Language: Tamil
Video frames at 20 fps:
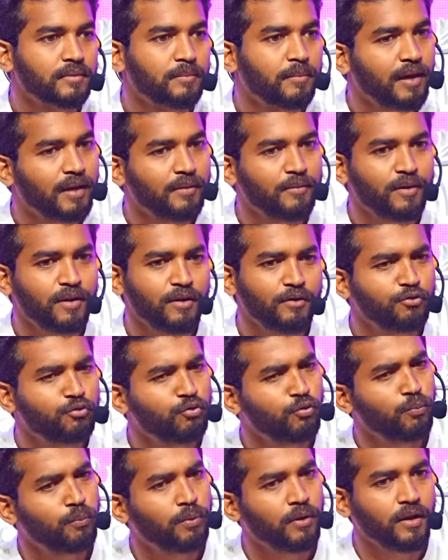பல பலன்
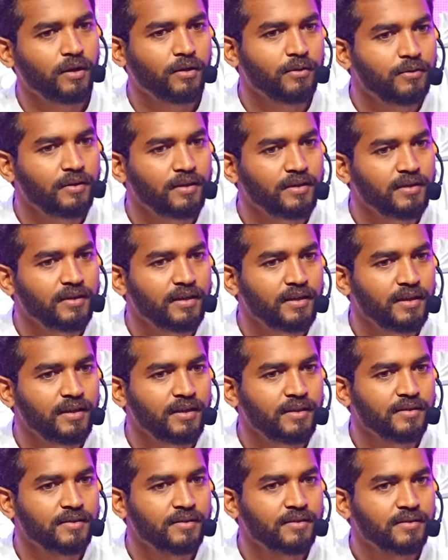சூப்பரா இருக்கும்ல அந்த தண்ணி
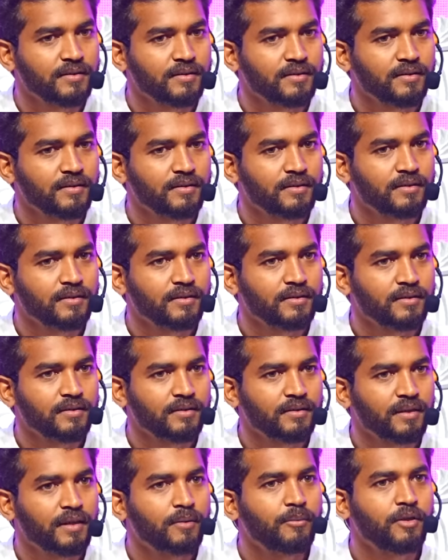
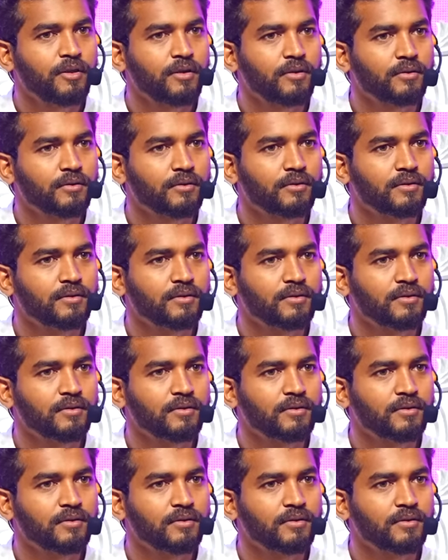எப்படி இருக்கும்